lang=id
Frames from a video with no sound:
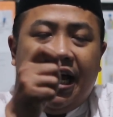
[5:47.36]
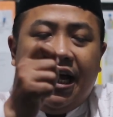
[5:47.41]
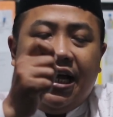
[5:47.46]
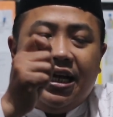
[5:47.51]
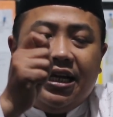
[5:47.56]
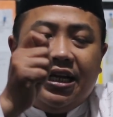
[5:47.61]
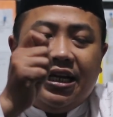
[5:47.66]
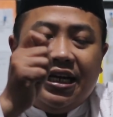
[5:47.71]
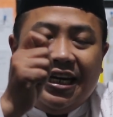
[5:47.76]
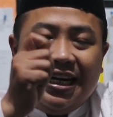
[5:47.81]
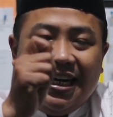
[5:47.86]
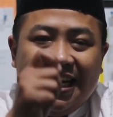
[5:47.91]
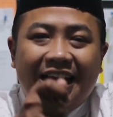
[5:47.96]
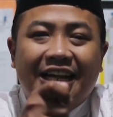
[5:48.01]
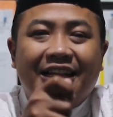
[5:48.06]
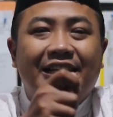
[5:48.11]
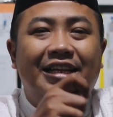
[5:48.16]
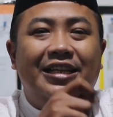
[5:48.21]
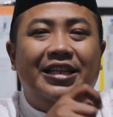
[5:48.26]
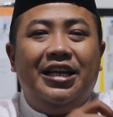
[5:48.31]
kita
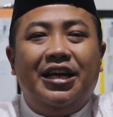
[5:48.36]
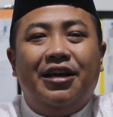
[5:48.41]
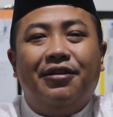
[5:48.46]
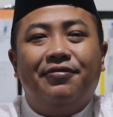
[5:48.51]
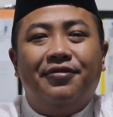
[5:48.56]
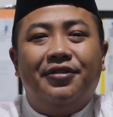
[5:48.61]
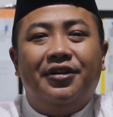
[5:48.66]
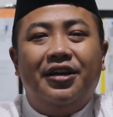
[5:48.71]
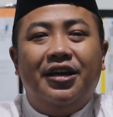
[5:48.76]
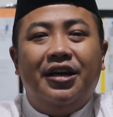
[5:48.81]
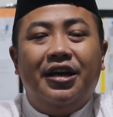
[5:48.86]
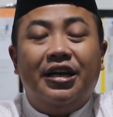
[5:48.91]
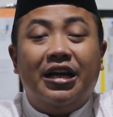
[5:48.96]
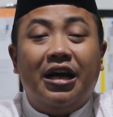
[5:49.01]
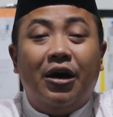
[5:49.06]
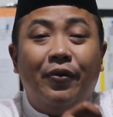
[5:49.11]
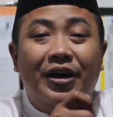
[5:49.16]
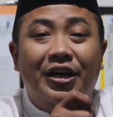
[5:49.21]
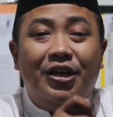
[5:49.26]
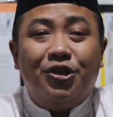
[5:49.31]
niat itikaf.
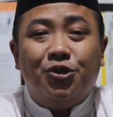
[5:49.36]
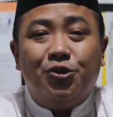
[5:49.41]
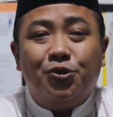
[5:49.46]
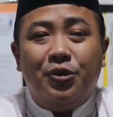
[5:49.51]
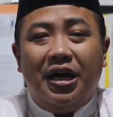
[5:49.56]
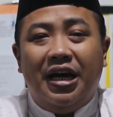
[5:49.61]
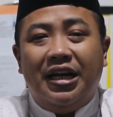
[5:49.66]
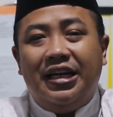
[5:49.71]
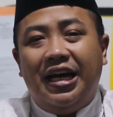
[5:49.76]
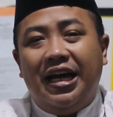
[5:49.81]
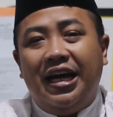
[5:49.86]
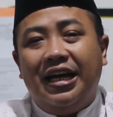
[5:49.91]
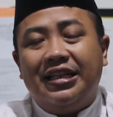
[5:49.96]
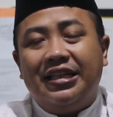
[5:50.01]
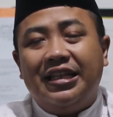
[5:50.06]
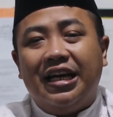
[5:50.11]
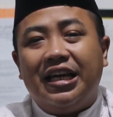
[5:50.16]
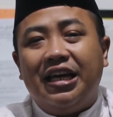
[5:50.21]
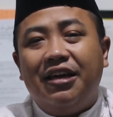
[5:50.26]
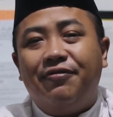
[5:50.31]
itu an
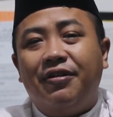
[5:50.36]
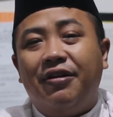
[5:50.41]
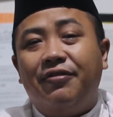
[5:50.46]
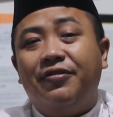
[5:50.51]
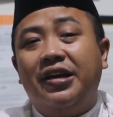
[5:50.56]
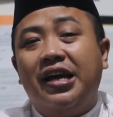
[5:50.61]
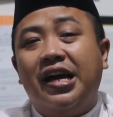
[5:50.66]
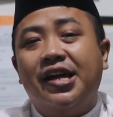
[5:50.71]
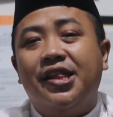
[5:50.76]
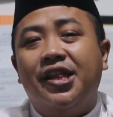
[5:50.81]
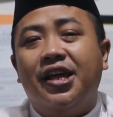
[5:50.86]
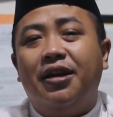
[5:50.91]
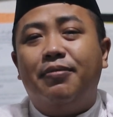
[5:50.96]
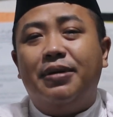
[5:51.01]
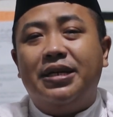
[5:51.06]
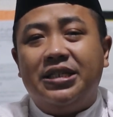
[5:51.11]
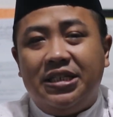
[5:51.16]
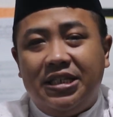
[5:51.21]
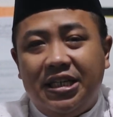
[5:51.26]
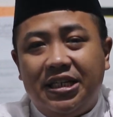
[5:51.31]
a'takifa fi
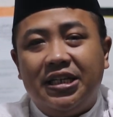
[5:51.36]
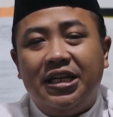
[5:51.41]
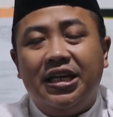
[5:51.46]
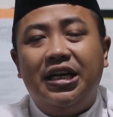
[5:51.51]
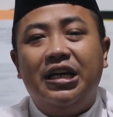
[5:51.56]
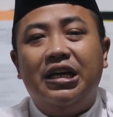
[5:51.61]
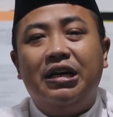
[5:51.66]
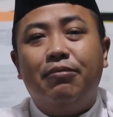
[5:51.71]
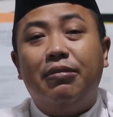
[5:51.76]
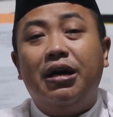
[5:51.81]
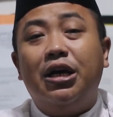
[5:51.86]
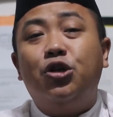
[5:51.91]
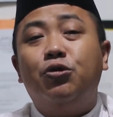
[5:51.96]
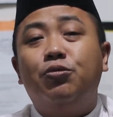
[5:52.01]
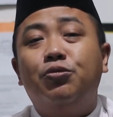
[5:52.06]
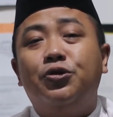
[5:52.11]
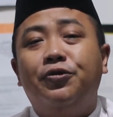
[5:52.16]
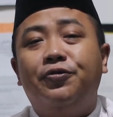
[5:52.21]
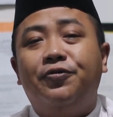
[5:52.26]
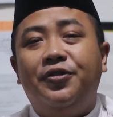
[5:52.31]
hadzal masjid
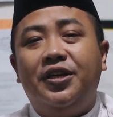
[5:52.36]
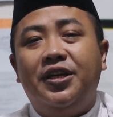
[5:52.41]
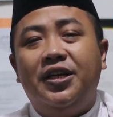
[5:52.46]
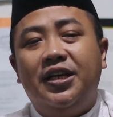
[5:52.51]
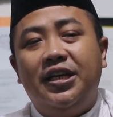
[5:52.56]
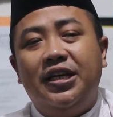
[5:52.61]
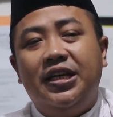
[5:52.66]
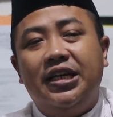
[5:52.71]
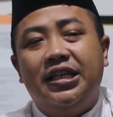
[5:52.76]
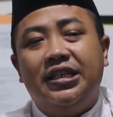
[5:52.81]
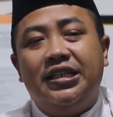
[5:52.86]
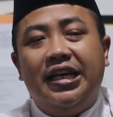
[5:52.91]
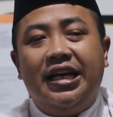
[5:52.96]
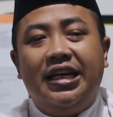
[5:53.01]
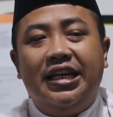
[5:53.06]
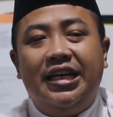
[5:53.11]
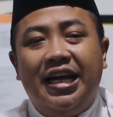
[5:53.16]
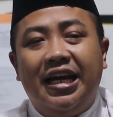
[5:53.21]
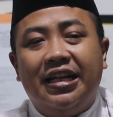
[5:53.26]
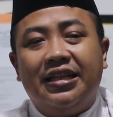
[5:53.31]
madum tufi
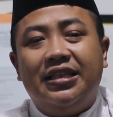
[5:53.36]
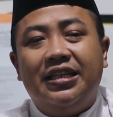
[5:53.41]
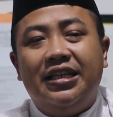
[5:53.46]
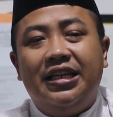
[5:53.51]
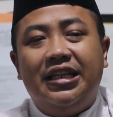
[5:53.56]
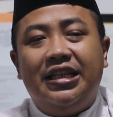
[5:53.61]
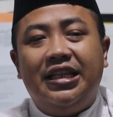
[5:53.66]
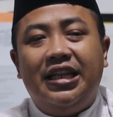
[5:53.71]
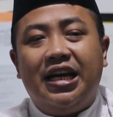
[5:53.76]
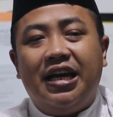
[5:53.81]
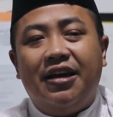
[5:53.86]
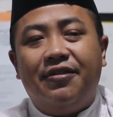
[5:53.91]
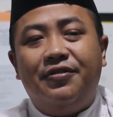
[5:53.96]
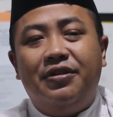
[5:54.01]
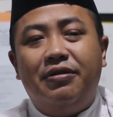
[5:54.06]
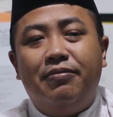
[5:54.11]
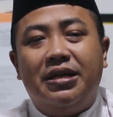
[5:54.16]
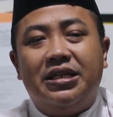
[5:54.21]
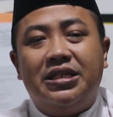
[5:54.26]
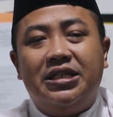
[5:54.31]
Saya niat
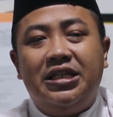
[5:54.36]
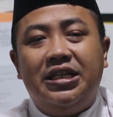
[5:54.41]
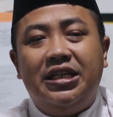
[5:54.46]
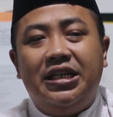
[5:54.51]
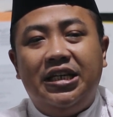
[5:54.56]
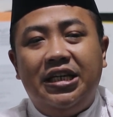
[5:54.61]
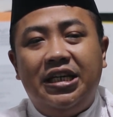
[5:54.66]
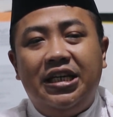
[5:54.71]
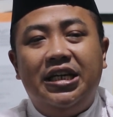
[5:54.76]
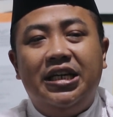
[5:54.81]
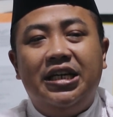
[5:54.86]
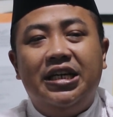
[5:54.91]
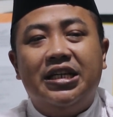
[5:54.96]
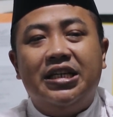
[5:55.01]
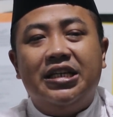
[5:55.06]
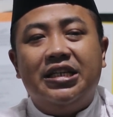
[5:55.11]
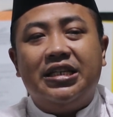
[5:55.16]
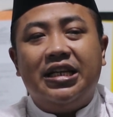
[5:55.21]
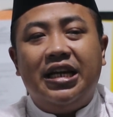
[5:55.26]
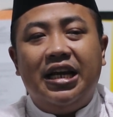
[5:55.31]
itikaf di masjid ini
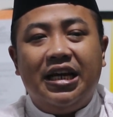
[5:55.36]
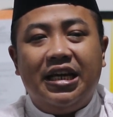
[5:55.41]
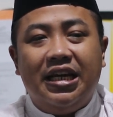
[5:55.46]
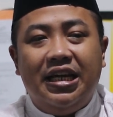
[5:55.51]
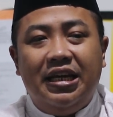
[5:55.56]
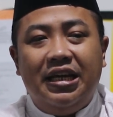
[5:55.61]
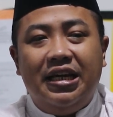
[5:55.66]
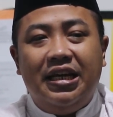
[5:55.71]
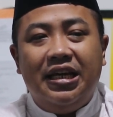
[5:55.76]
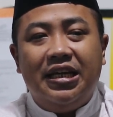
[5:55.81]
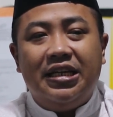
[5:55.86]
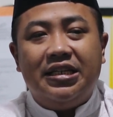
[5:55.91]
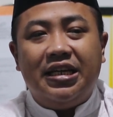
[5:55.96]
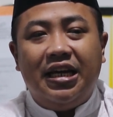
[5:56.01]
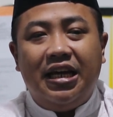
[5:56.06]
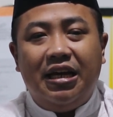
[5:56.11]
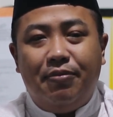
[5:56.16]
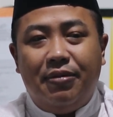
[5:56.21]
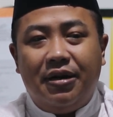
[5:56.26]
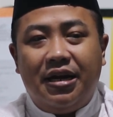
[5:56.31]
selagi
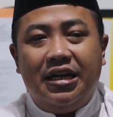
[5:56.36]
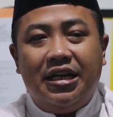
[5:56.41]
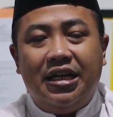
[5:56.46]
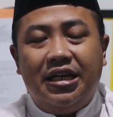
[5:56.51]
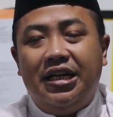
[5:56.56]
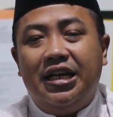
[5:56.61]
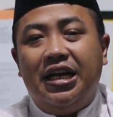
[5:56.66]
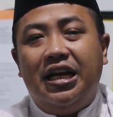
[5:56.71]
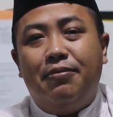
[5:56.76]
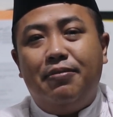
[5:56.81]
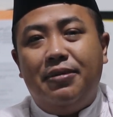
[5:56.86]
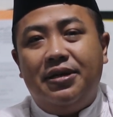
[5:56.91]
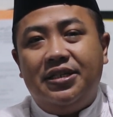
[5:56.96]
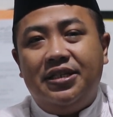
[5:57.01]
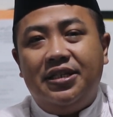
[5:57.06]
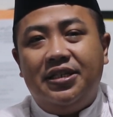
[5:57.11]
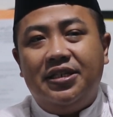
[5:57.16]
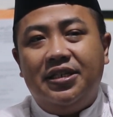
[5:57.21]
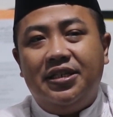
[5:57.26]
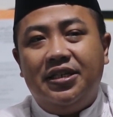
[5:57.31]
saya berada di dalam
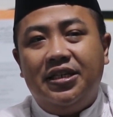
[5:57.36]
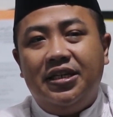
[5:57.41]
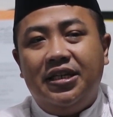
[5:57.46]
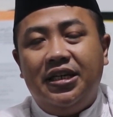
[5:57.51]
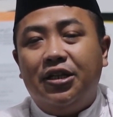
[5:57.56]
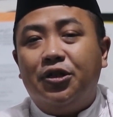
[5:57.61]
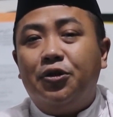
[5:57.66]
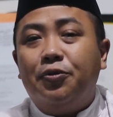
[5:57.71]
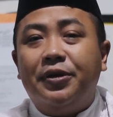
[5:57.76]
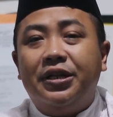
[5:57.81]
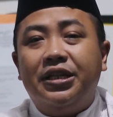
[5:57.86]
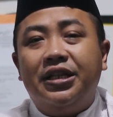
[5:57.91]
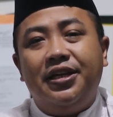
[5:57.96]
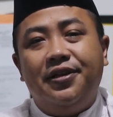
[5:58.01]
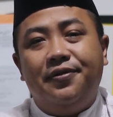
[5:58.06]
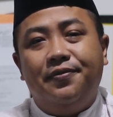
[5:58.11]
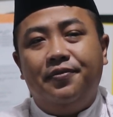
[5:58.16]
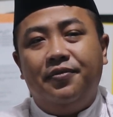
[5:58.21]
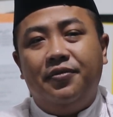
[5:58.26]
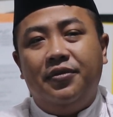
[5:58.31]
masjid. Itu
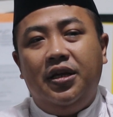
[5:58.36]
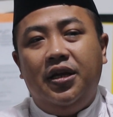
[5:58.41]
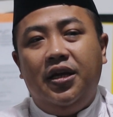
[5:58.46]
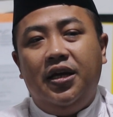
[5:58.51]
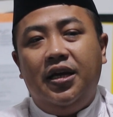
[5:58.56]
penting.